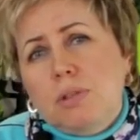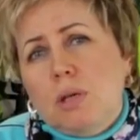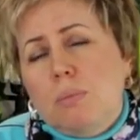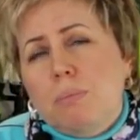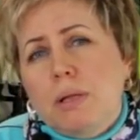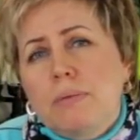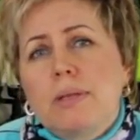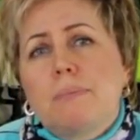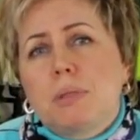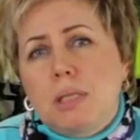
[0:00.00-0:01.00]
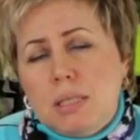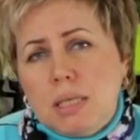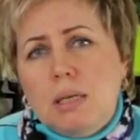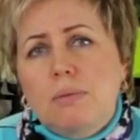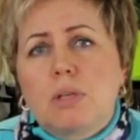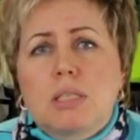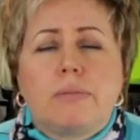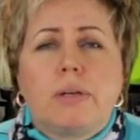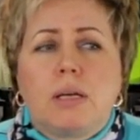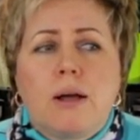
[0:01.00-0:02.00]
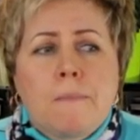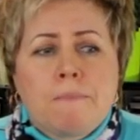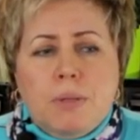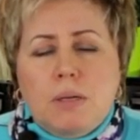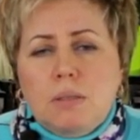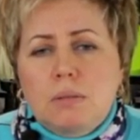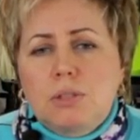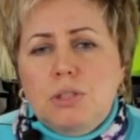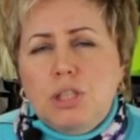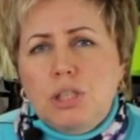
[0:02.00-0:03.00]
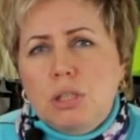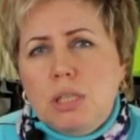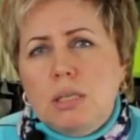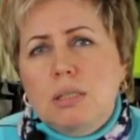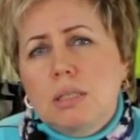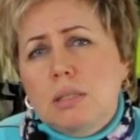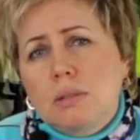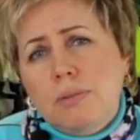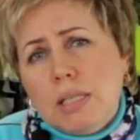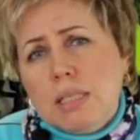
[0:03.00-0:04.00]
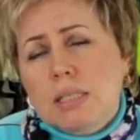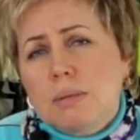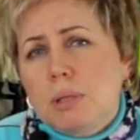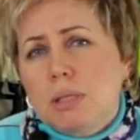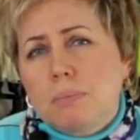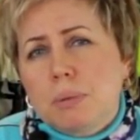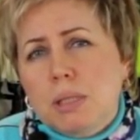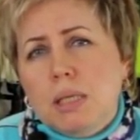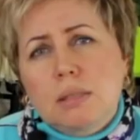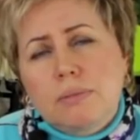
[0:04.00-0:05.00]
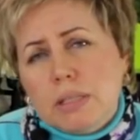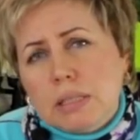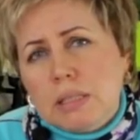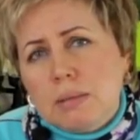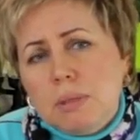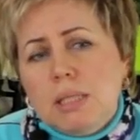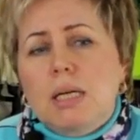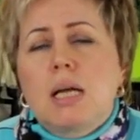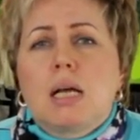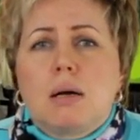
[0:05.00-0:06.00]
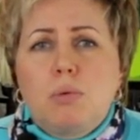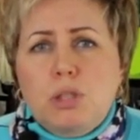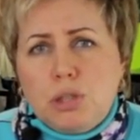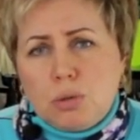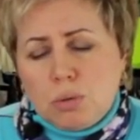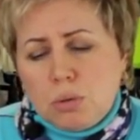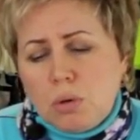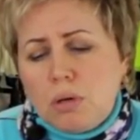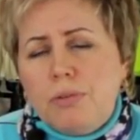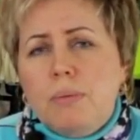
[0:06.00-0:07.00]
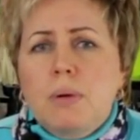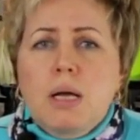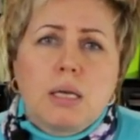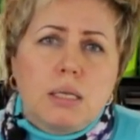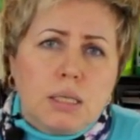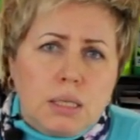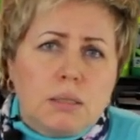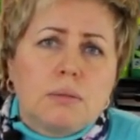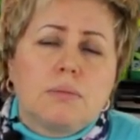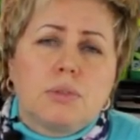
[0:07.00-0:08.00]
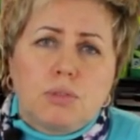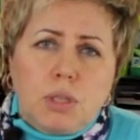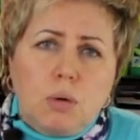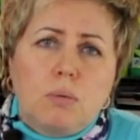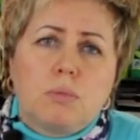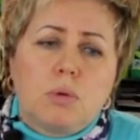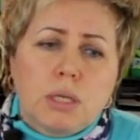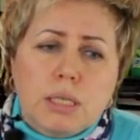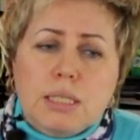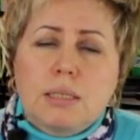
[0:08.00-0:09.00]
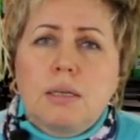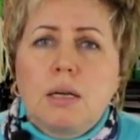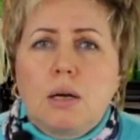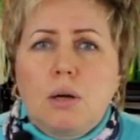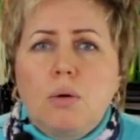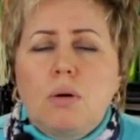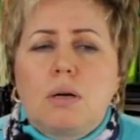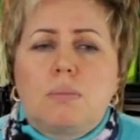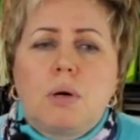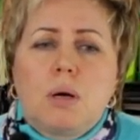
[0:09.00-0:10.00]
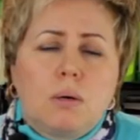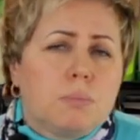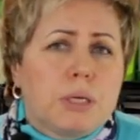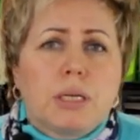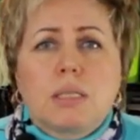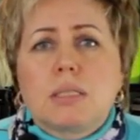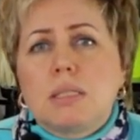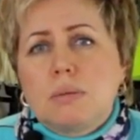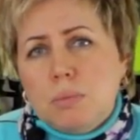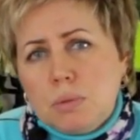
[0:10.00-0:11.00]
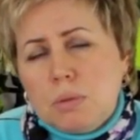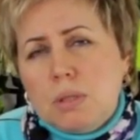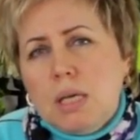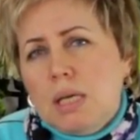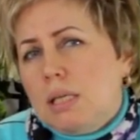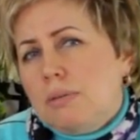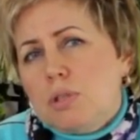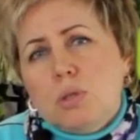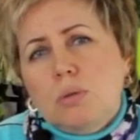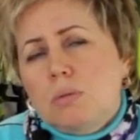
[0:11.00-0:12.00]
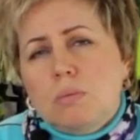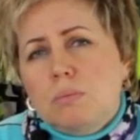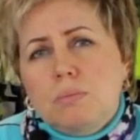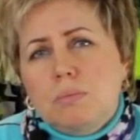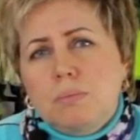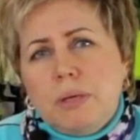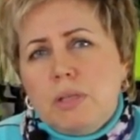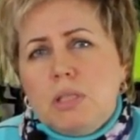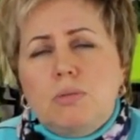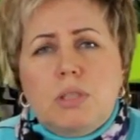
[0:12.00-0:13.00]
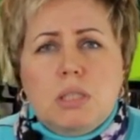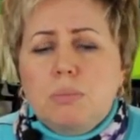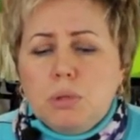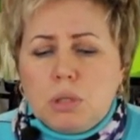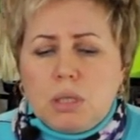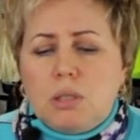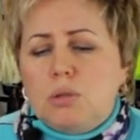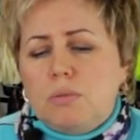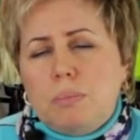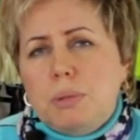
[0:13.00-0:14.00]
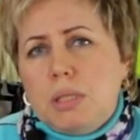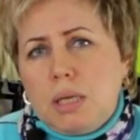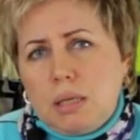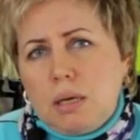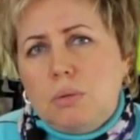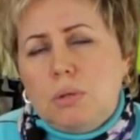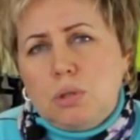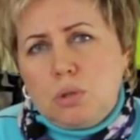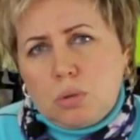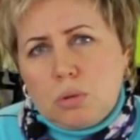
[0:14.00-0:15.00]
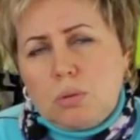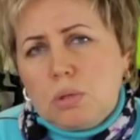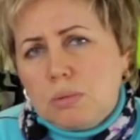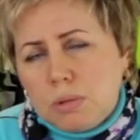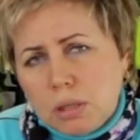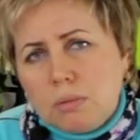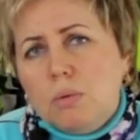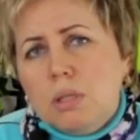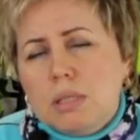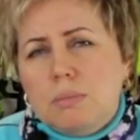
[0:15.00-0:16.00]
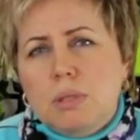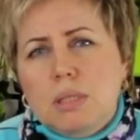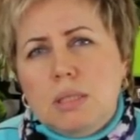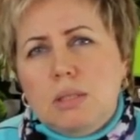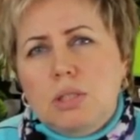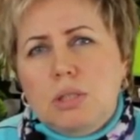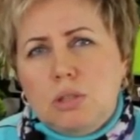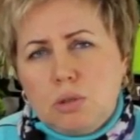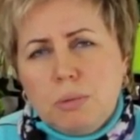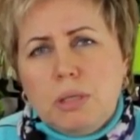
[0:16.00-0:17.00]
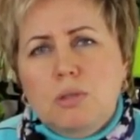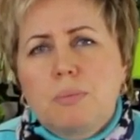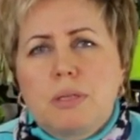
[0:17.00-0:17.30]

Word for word: второй половине подрезаю его, оставляю э, черенки где-то 2 сантиметра, полтора-два сантиметра, мульчирую торфом. И вот в таком укрытии легком он прекрасно зимует. И весной, поверьте, у вас не будет так, что вы потеряли какой-то сорт. То есть вот этого укрытия мы достаточно, чтобы хорошо